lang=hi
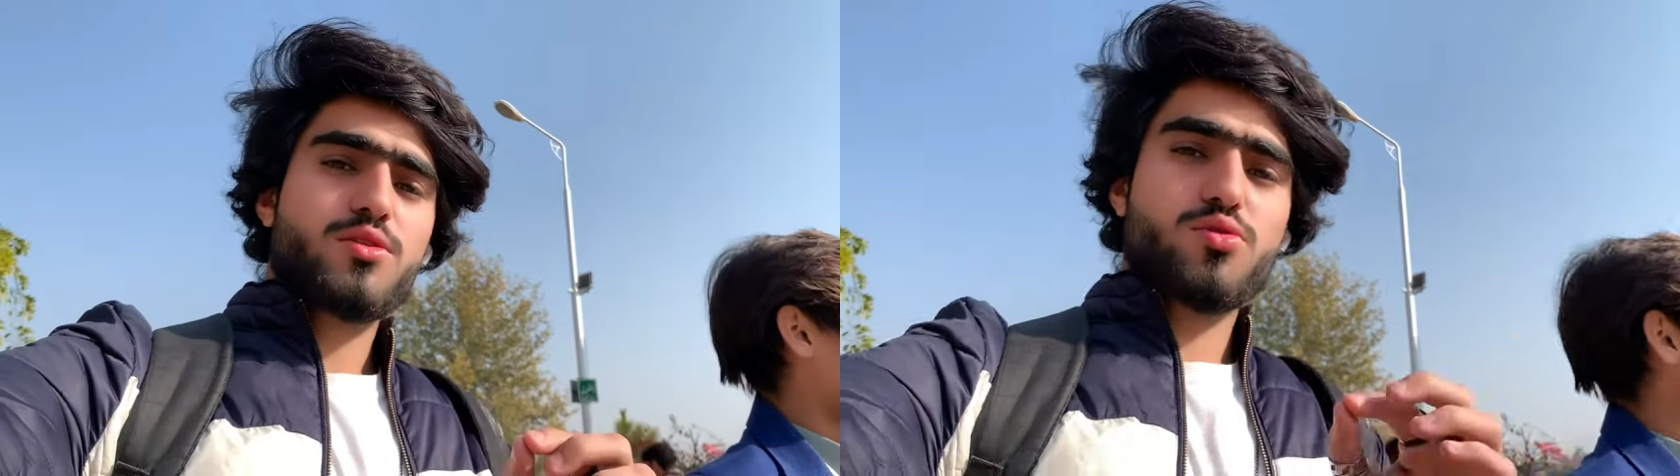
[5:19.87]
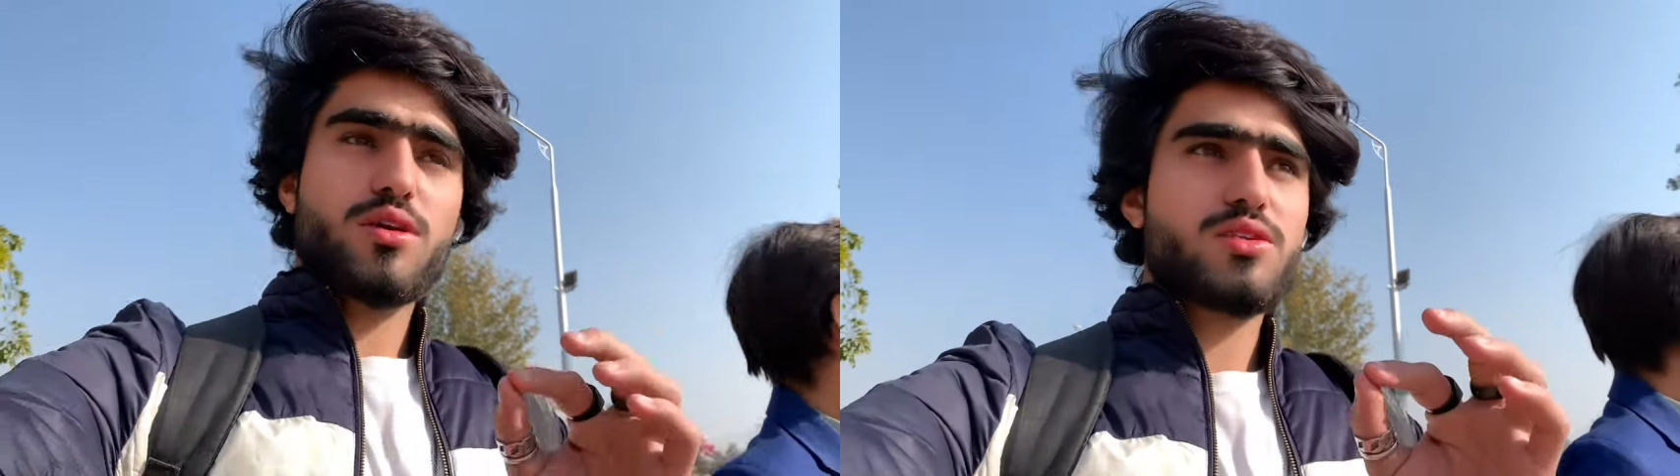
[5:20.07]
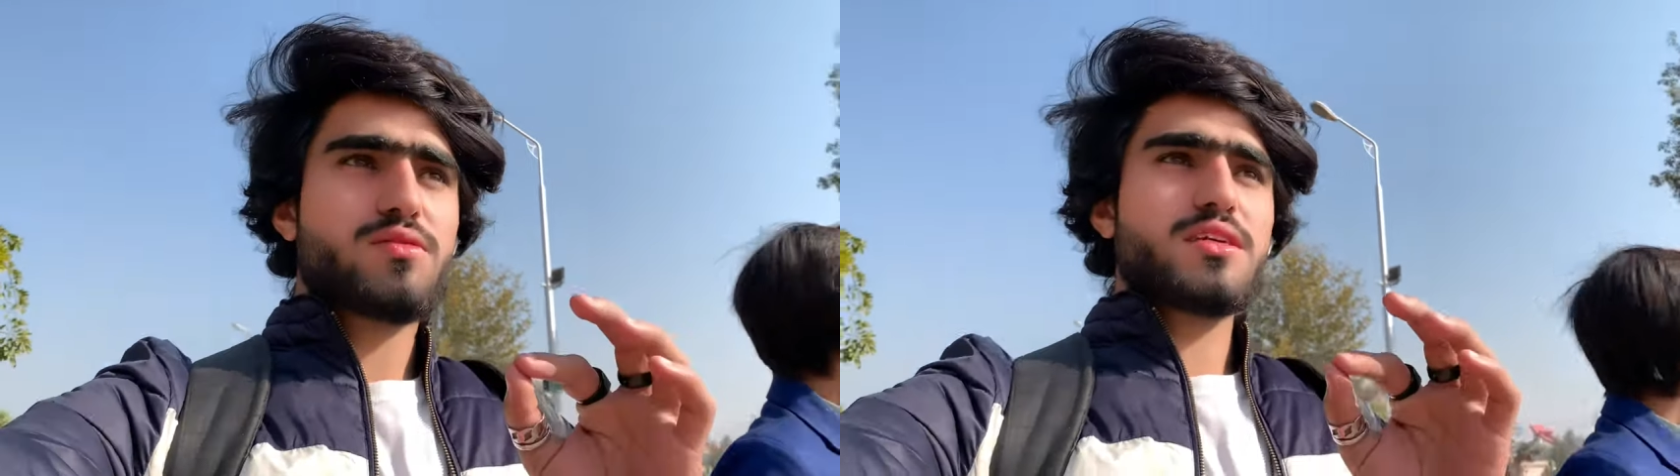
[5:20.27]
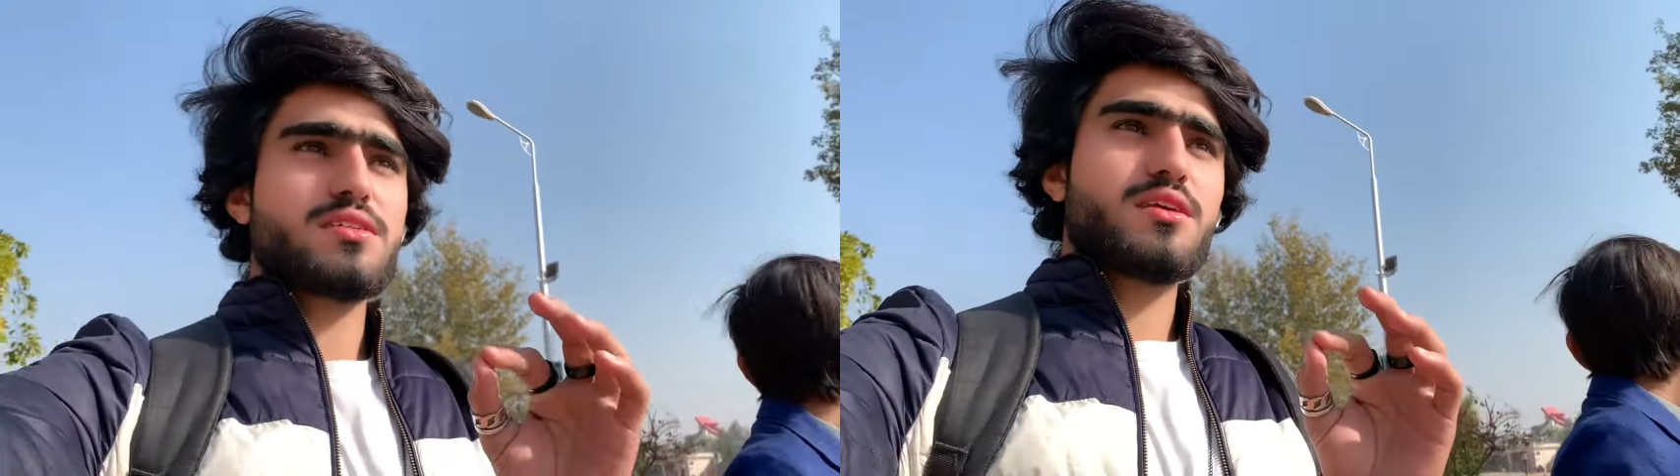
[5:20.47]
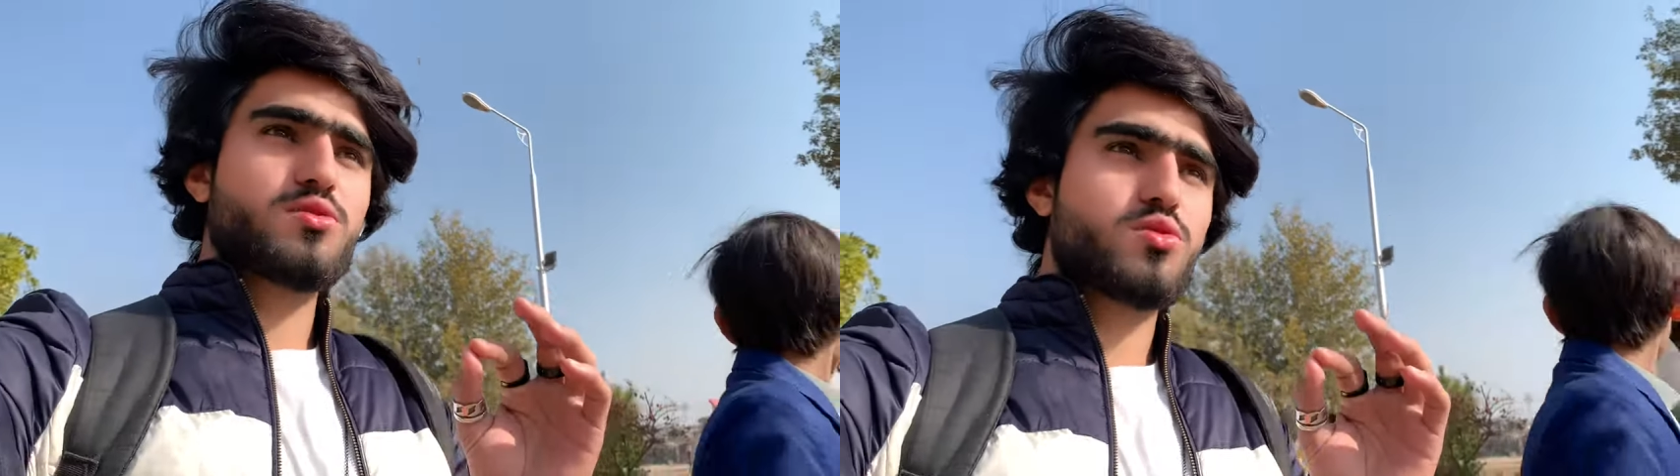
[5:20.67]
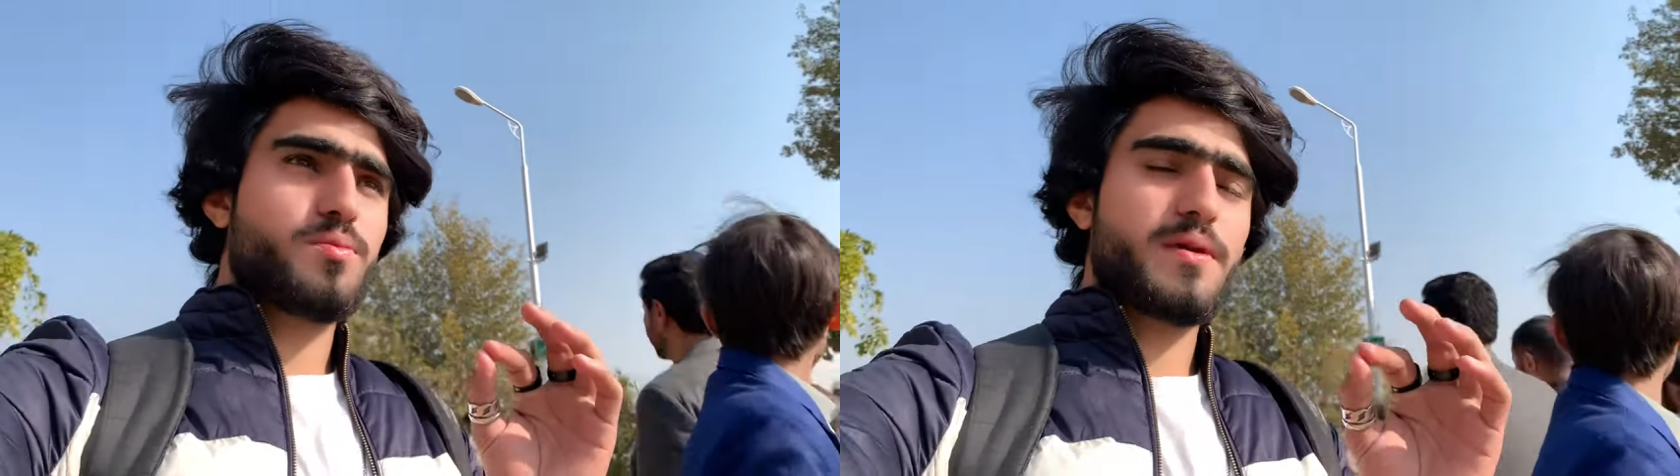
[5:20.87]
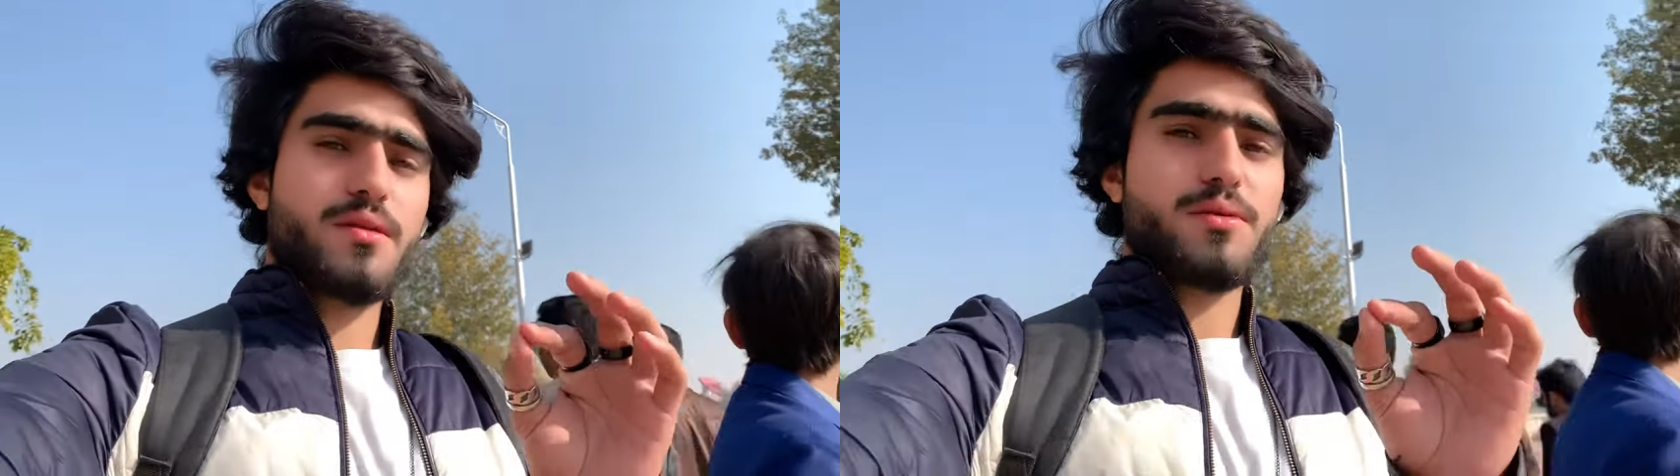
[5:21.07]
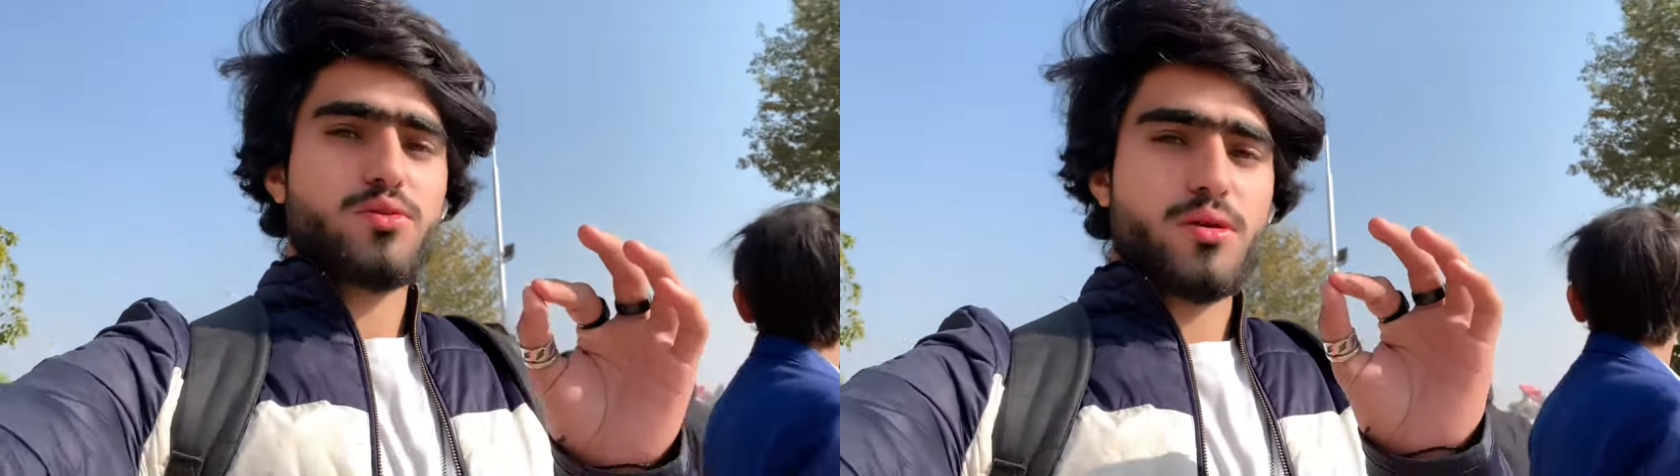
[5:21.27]
तो इस वजह से इनको
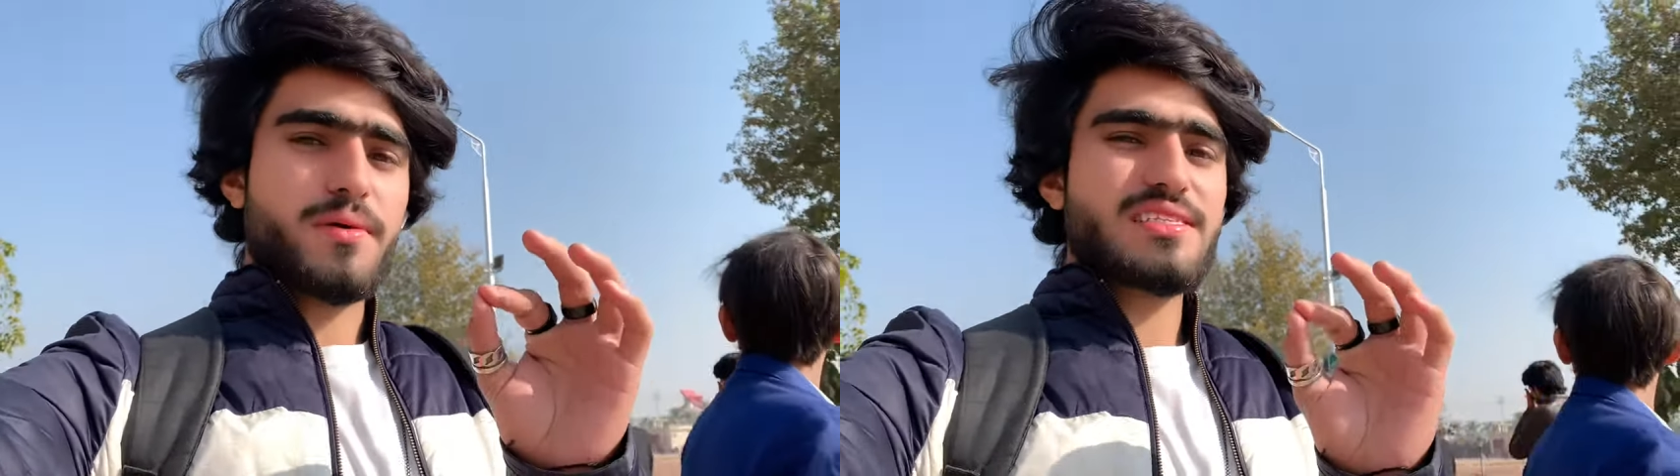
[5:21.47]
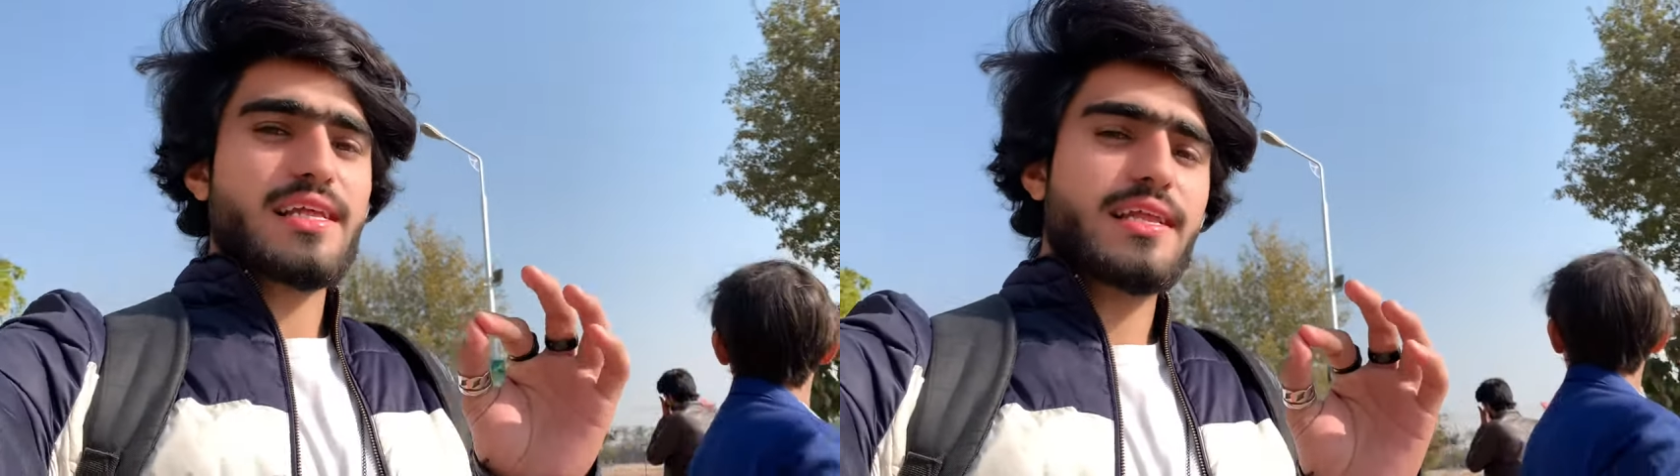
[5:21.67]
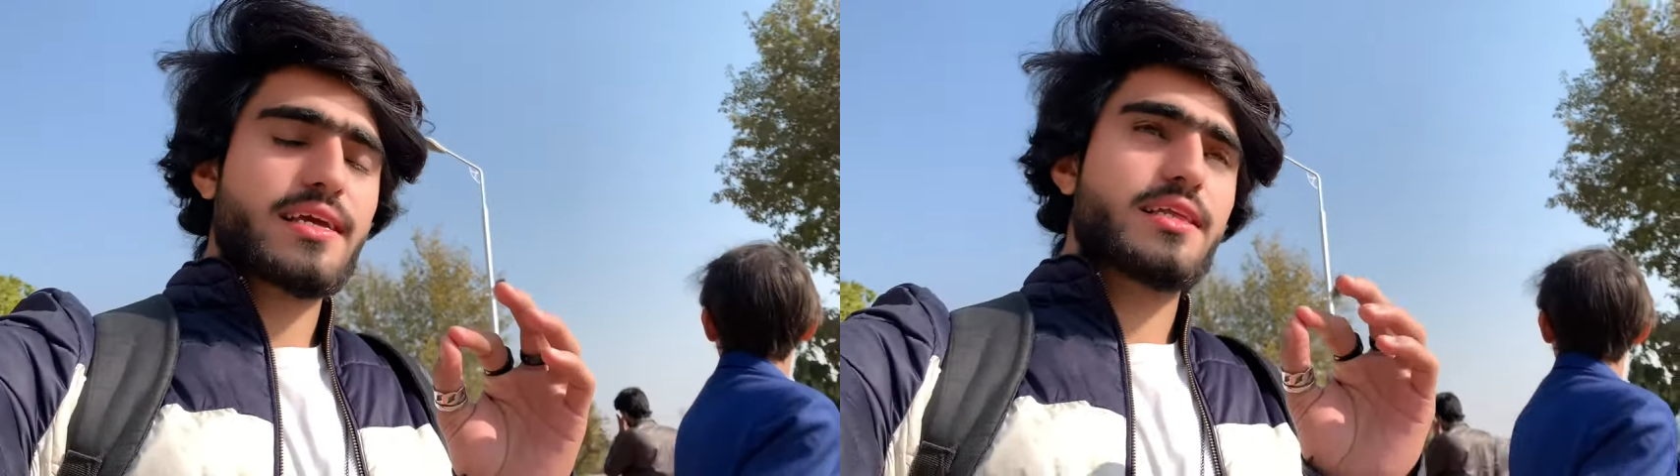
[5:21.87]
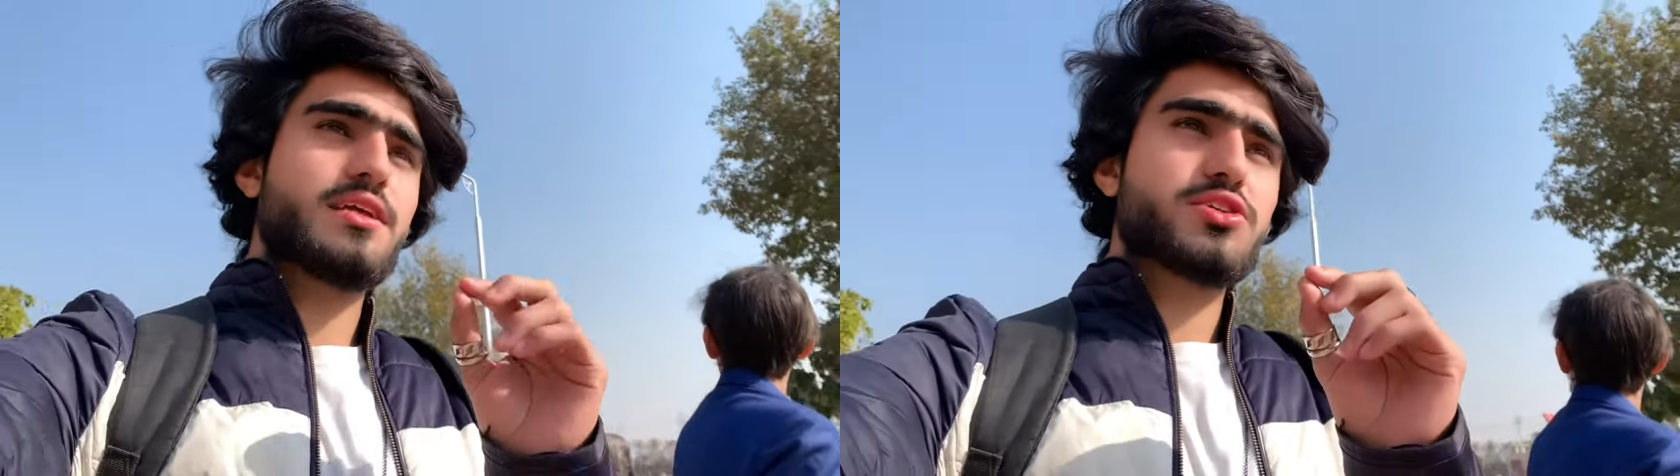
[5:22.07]
फिरने में थोड़ा मसला है लेकिन